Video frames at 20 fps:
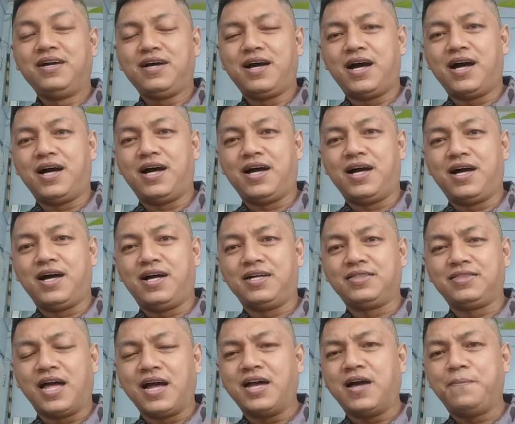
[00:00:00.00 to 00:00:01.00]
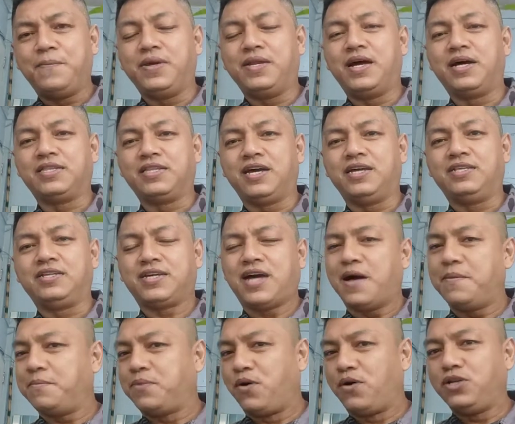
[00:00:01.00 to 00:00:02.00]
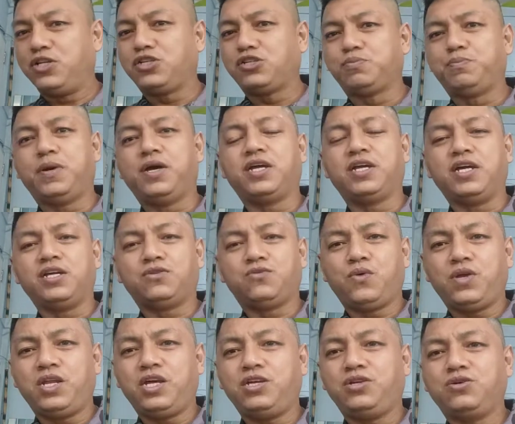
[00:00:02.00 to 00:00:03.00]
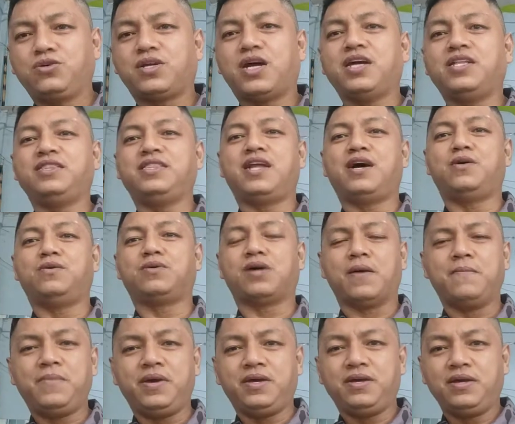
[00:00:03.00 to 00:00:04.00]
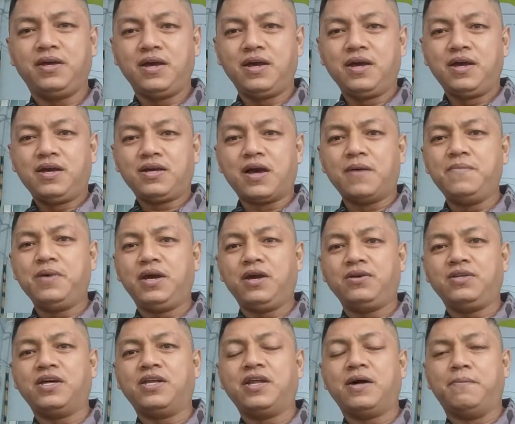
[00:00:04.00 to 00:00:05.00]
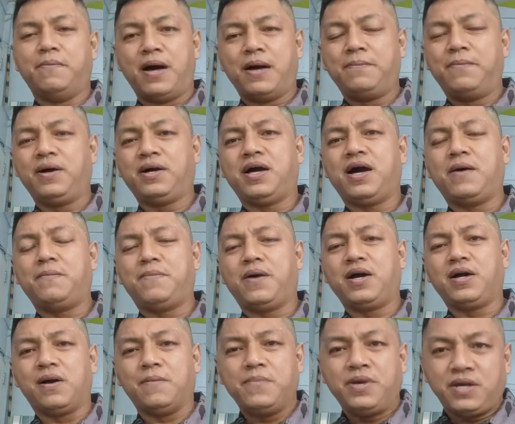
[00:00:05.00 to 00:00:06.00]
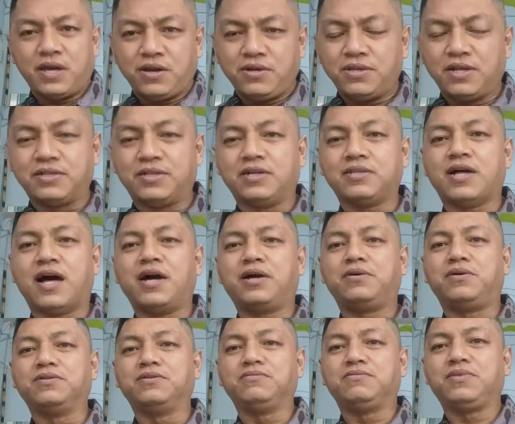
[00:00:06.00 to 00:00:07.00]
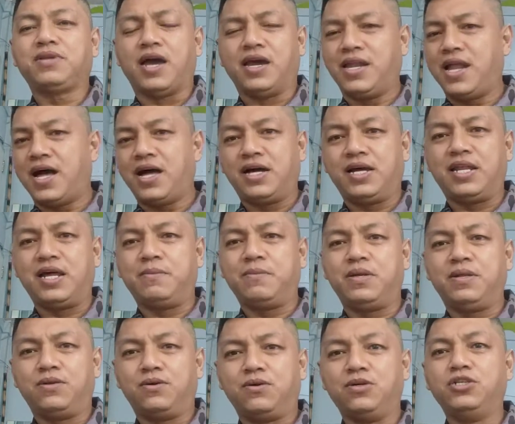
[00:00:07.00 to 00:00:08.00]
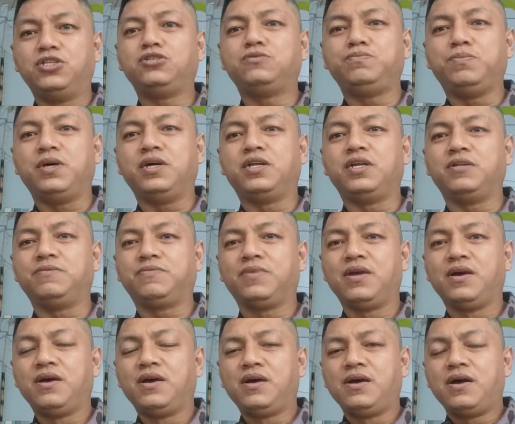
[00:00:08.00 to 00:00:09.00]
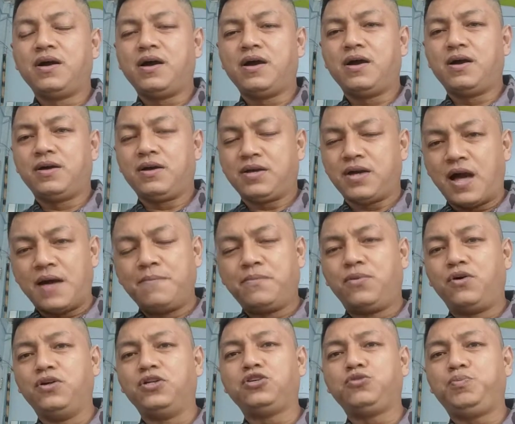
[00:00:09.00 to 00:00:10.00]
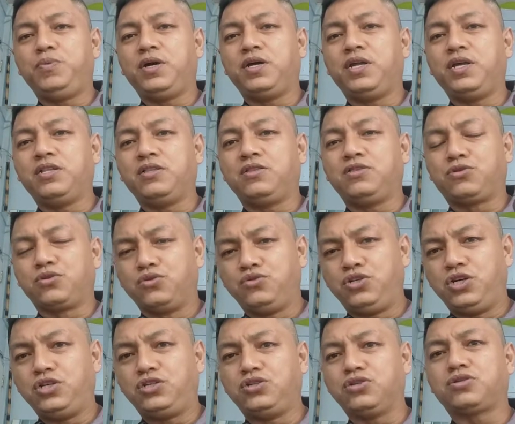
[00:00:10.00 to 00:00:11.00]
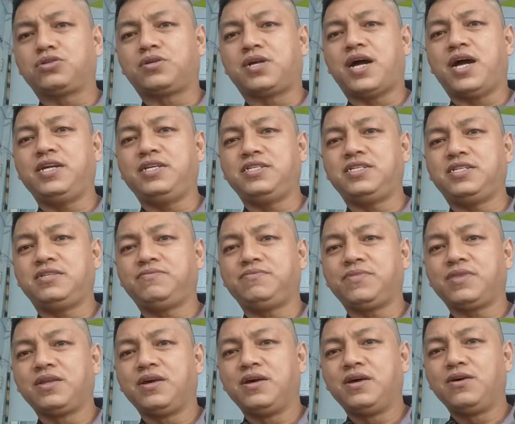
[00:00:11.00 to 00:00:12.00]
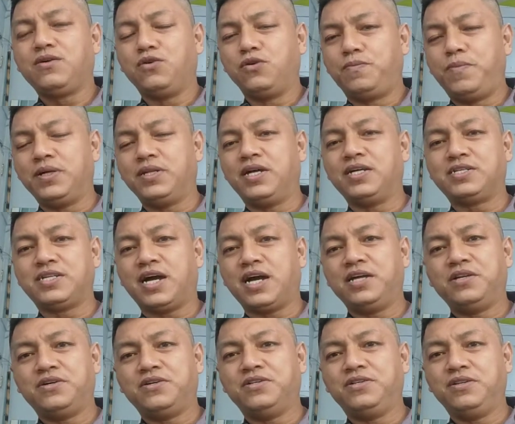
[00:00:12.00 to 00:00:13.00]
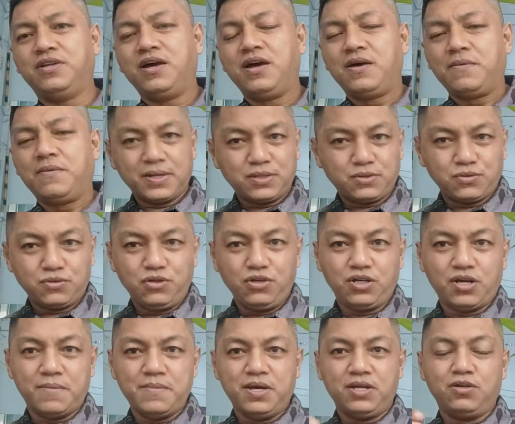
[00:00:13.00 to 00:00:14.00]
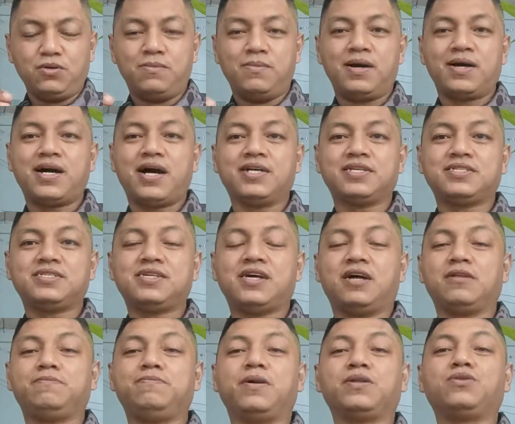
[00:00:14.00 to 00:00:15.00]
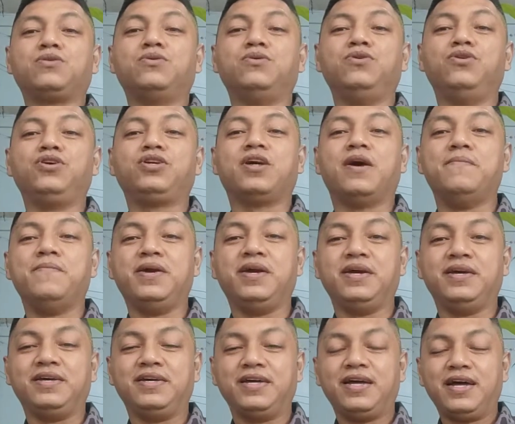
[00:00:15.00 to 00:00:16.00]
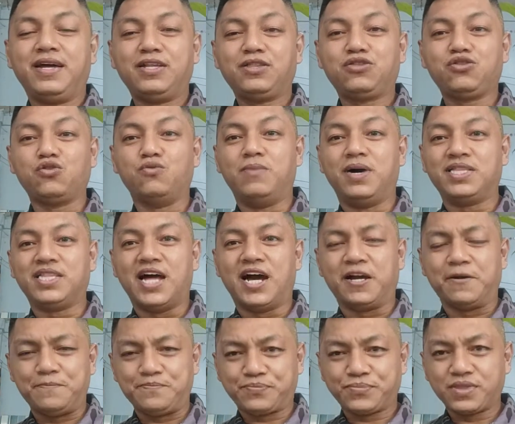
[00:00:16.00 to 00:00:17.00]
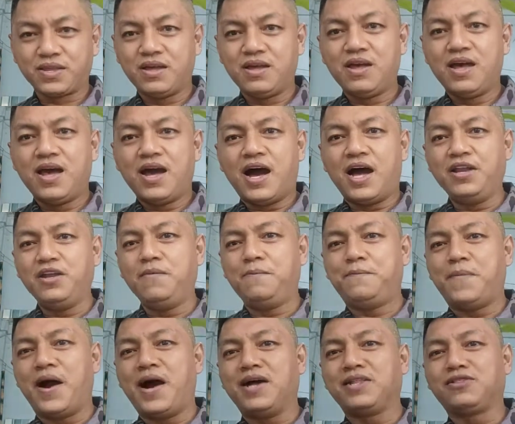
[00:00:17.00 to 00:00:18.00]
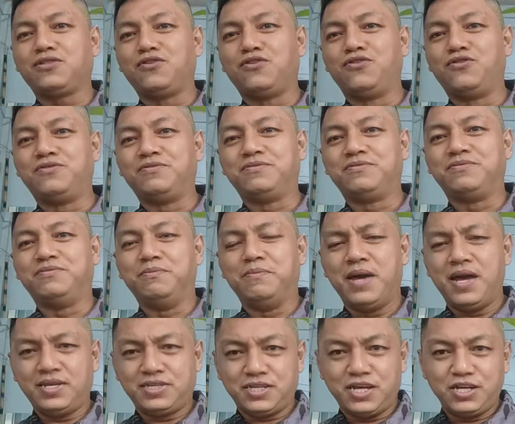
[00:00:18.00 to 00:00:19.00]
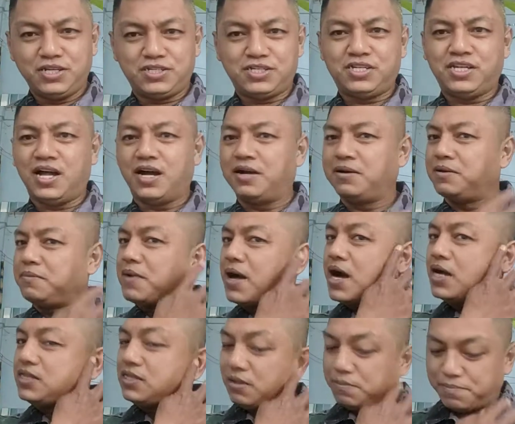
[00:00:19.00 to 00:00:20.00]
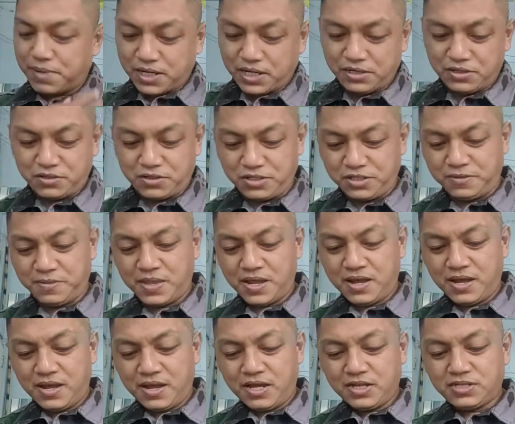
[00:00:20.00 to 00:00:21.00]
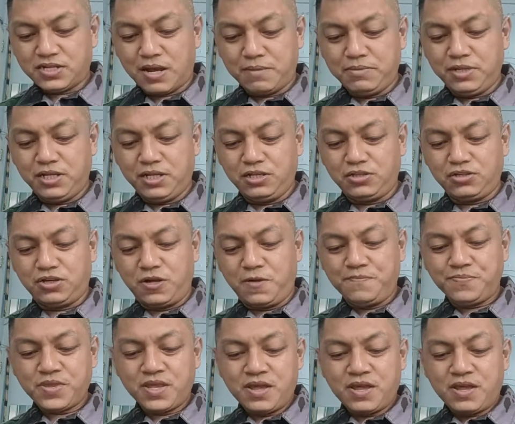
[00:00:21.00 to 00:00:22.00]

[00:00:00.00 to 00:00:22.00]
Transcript: uh, tanggapin natin come Holy Spirit we need you right now kaming kami ngayon na nababagabag kami ngayon na natatakot kailangan ka namin Holy Spirit come Holy Spirit through Jesus Christ upang nang sa ganon patuloy kaming lumakas at patuloy kaming tumatag ano yung pangatlong message ng ating Panginoon? Sabi dito,